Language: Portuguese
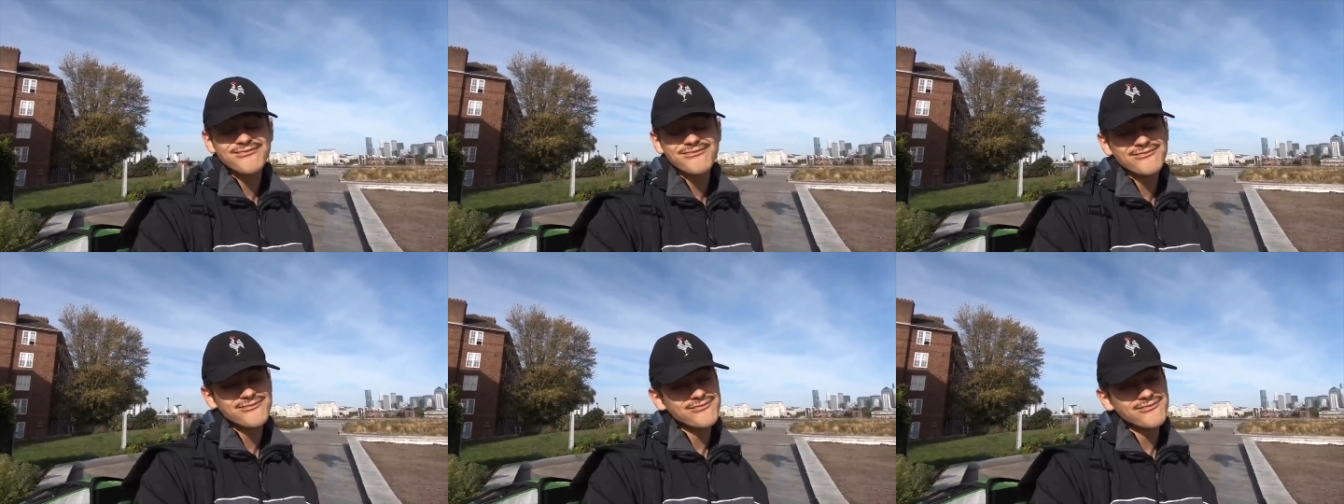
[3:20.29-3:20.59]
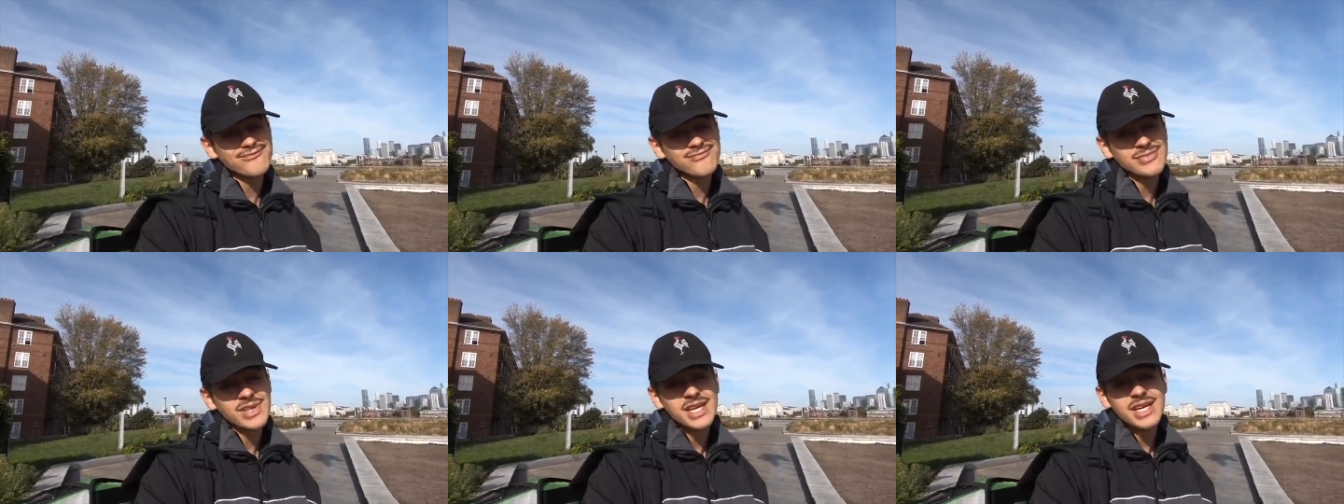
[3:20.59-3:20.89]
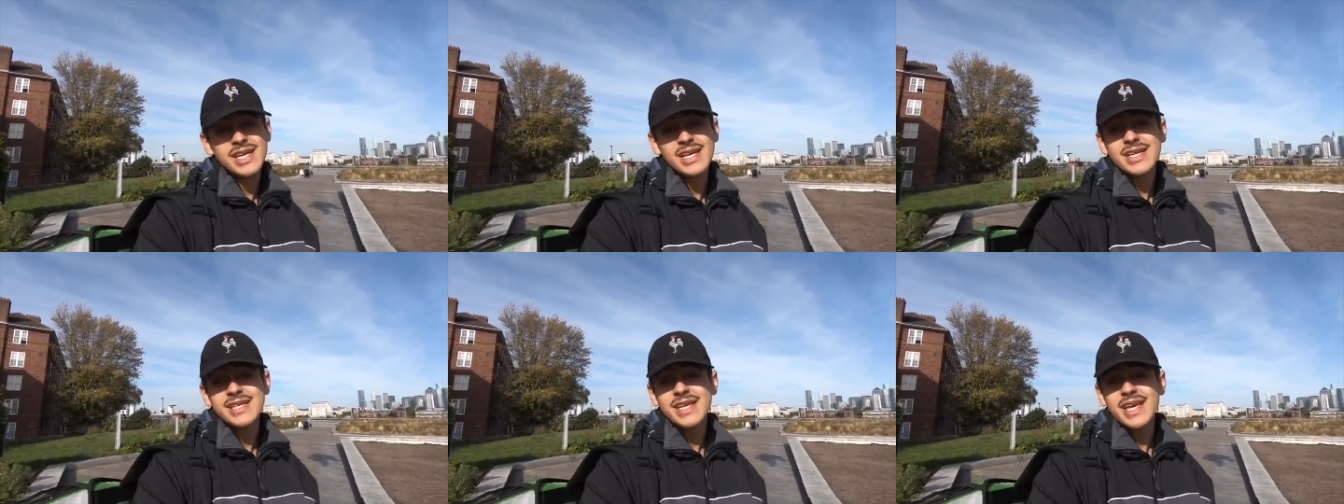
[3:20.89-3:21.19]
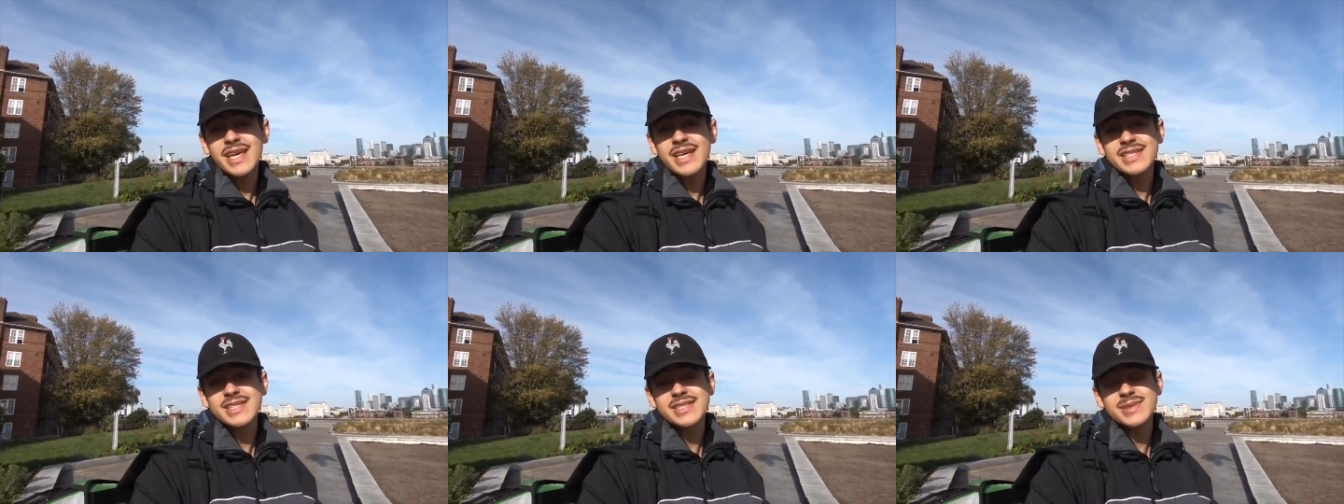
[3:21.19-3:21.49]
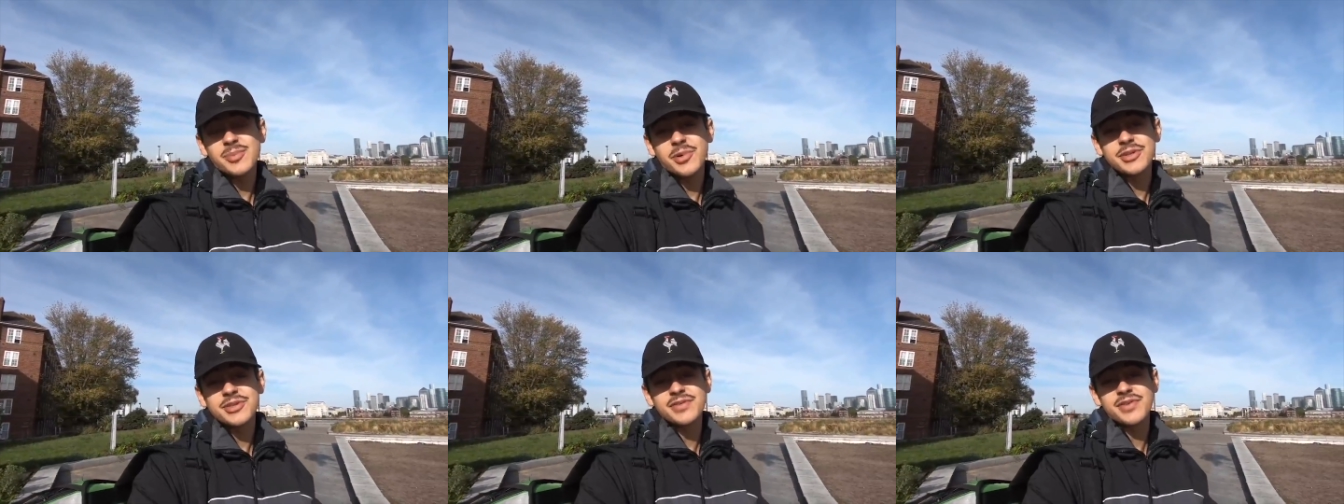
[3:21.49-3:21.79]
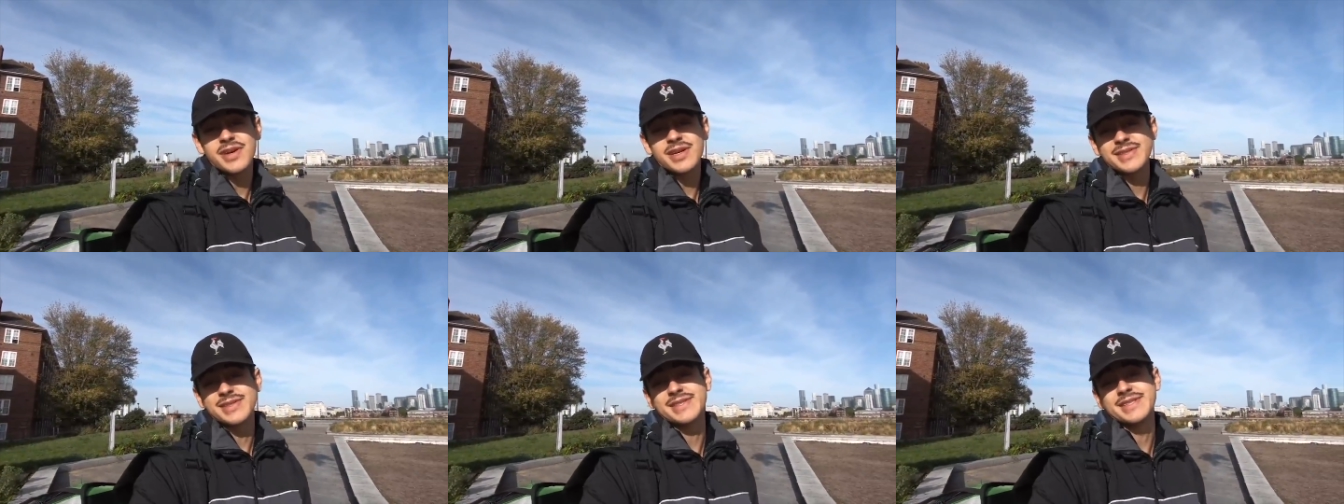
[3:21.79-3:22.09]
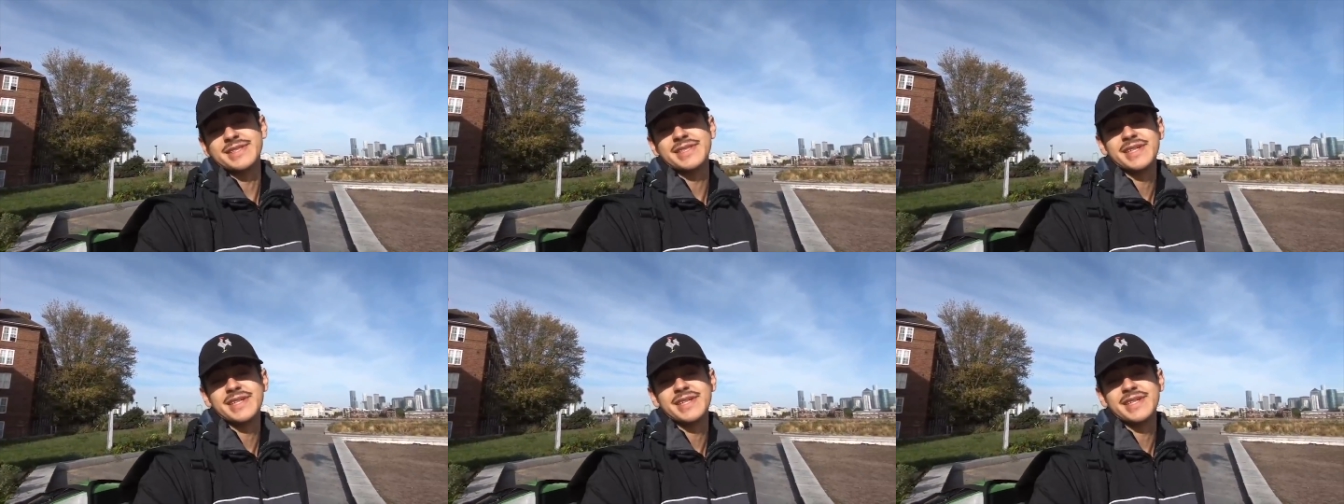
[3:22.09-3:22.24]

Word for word: O que, que a gente pode fazer, né?